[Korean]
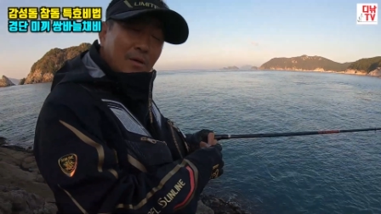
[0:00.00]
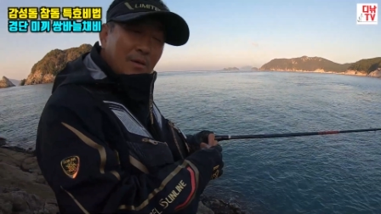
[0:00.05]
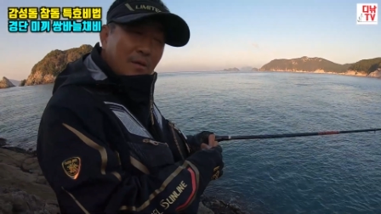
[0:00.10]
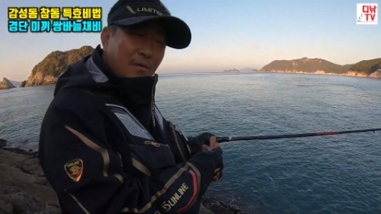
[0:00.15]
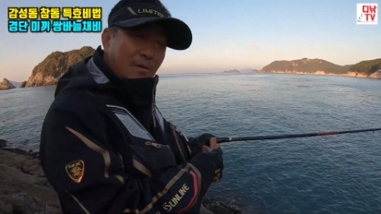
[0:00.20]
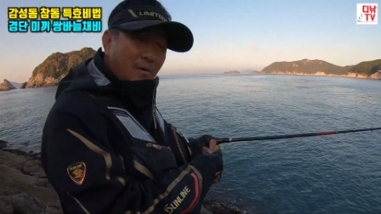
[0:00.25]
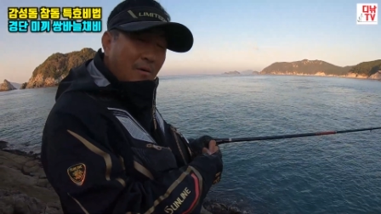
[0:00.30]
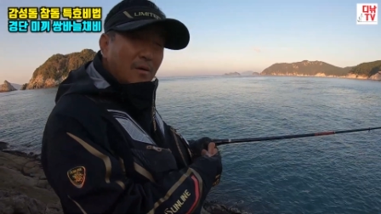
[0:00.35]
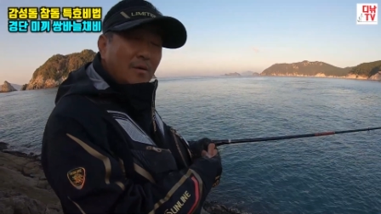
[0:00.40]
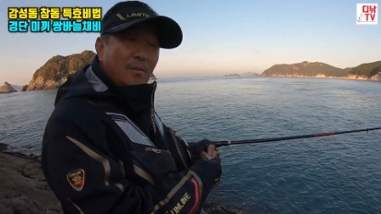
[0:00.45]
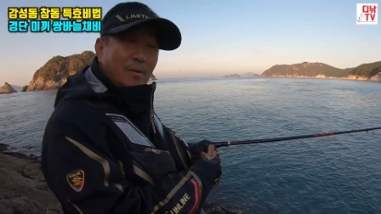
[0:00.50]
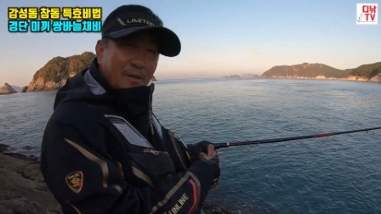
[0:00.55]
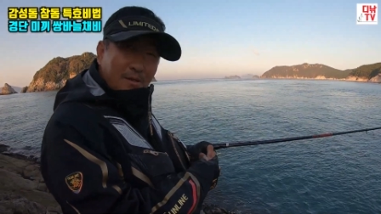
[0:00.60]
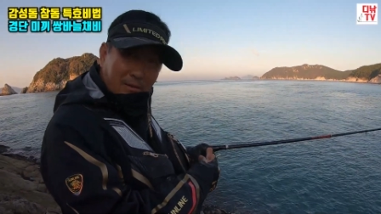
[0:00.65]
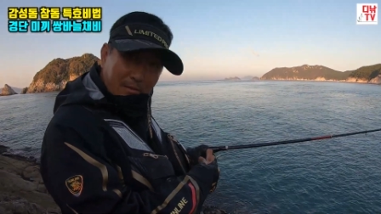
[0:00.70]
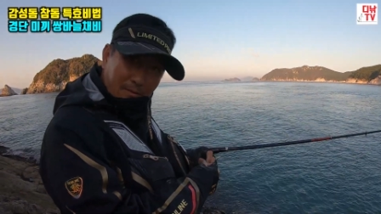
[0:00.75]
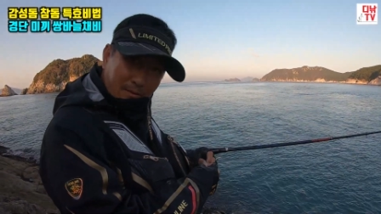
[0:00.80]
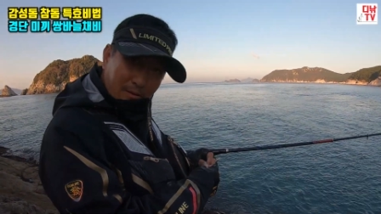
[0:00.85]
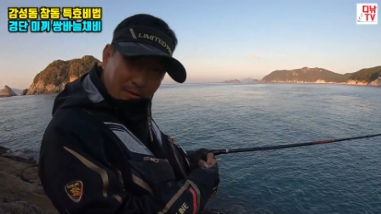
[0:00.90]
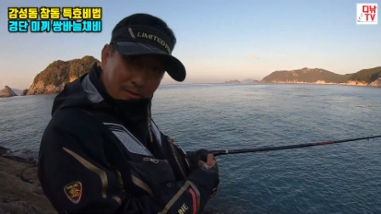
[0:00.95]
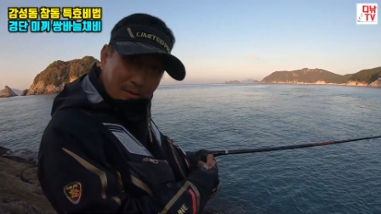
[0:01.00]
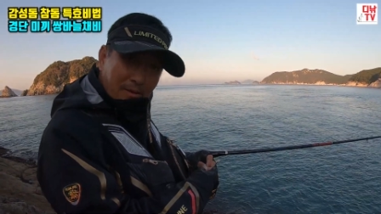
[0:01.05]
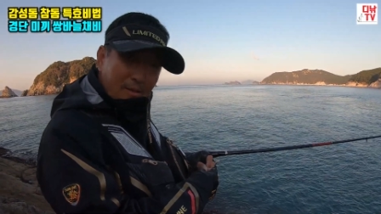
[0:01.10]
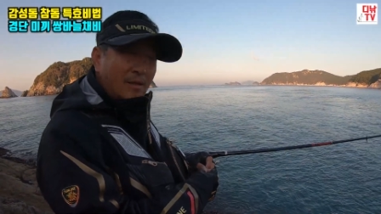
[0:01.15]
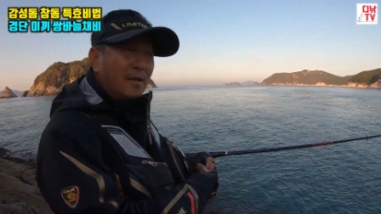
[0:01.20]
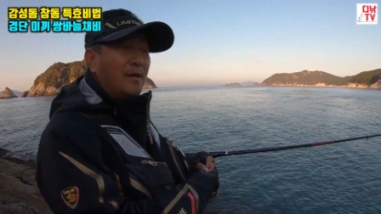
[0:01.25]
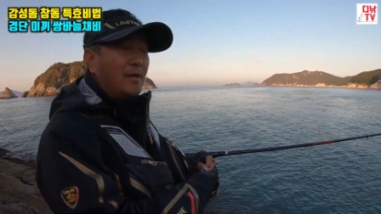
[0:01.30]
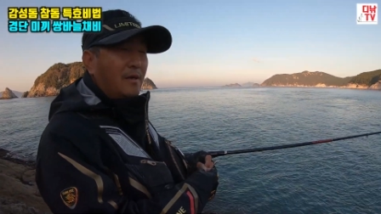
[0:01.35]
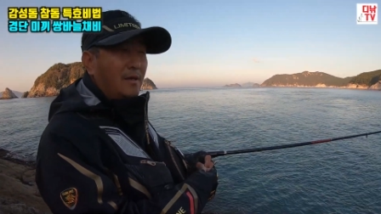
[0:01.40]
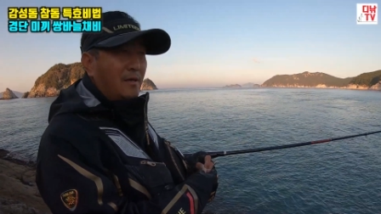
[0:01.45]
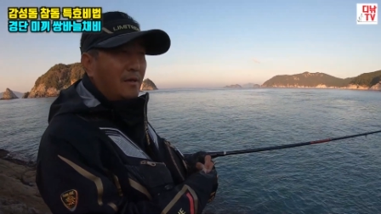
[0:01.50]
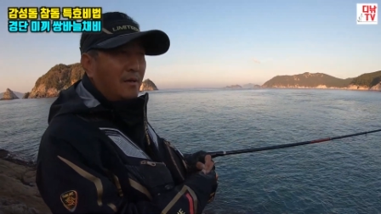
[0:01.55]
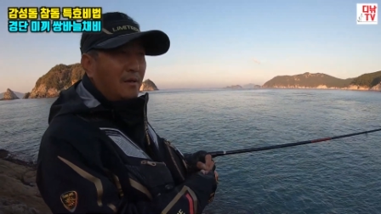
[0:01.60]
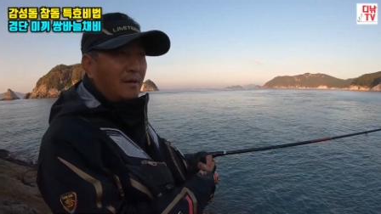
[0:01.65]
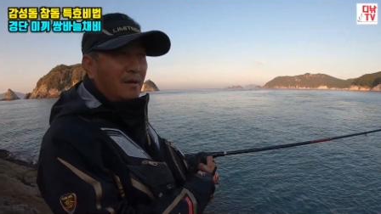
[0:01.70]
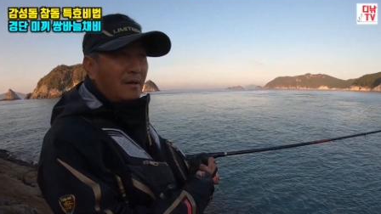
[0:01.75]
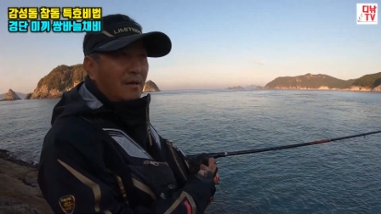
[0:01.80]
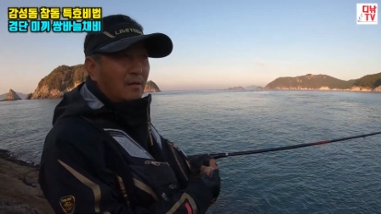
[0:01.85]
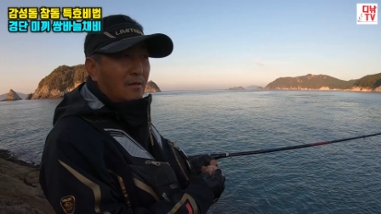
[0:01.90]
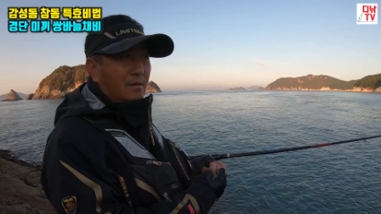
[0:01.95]
아 걸어 보신 적도 네. 있습니까? 네.
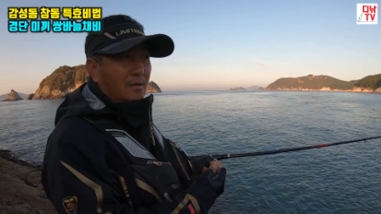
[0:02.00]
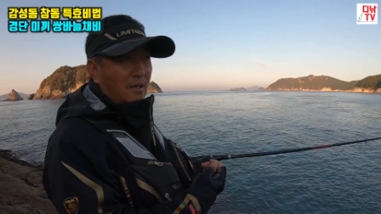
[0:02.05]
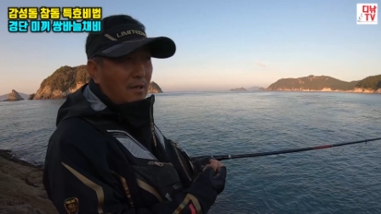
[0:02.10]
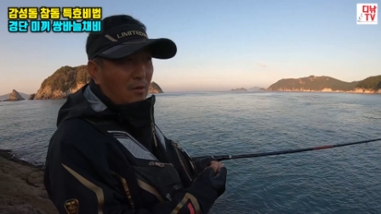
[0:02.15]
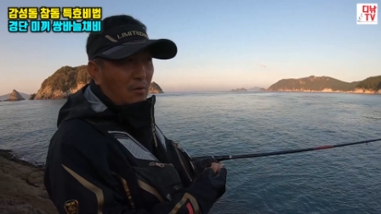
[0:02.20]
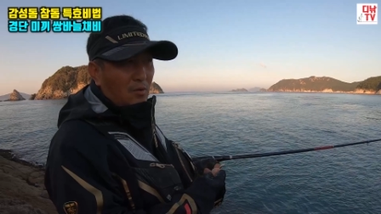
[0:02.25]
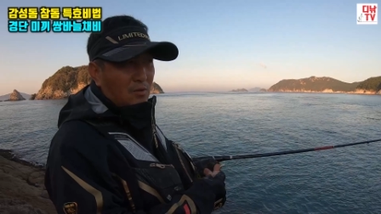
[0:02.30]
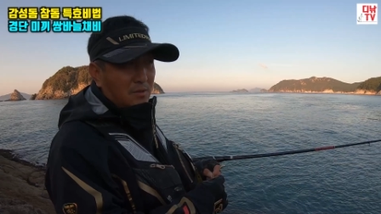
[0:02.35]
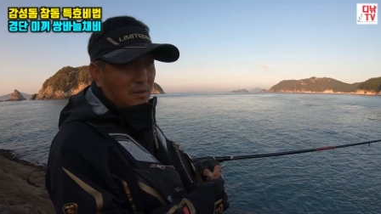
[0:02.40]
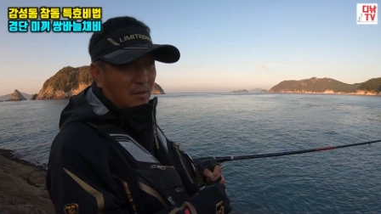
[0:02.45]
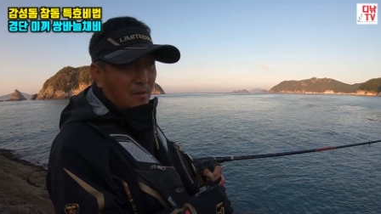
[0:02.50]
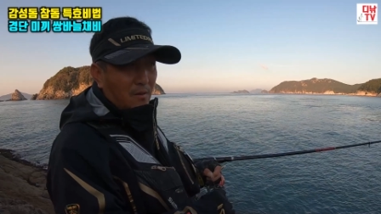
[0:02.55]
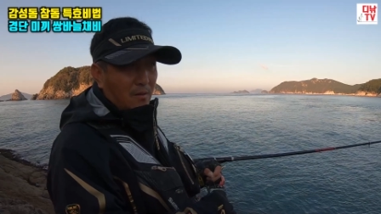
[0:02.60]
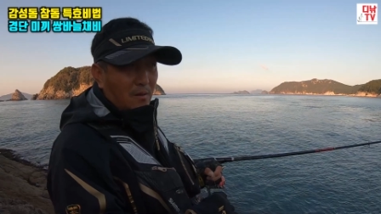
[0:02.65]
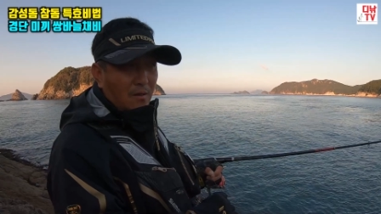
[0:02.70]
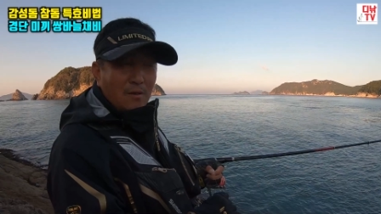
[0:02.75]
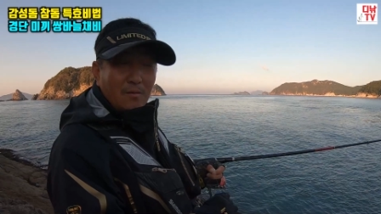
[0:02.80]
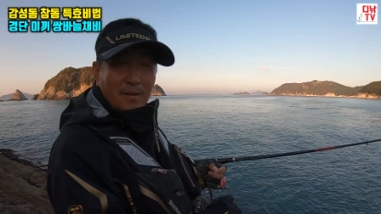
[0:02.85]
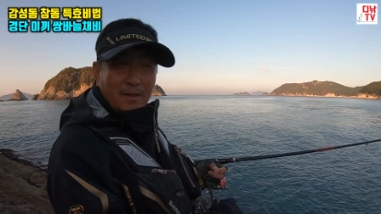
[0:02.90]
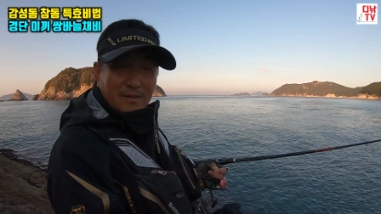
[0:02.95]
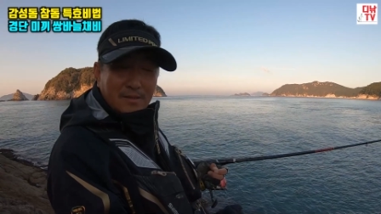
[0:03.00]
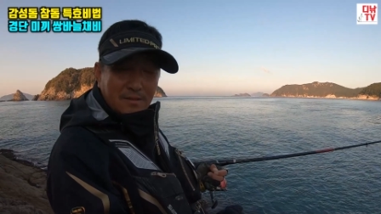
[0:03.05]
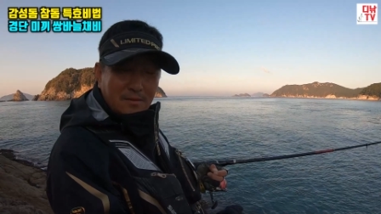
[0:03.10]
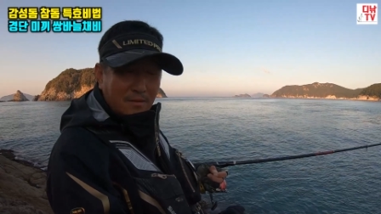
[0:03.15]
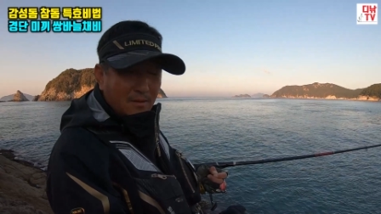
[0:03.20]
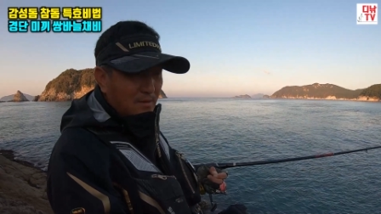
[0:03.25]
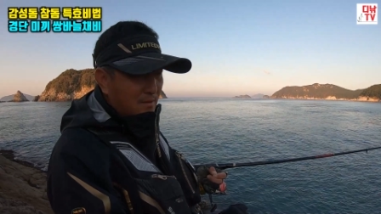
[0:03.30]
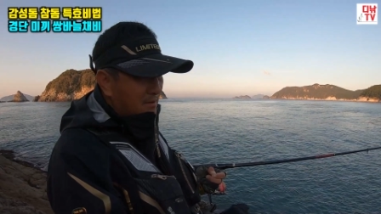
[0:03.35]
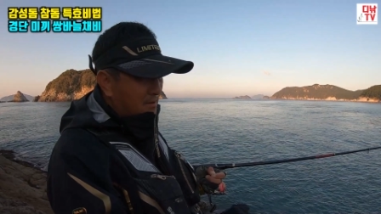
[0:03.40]
아. 크릴로서 예. 걸어봤어요.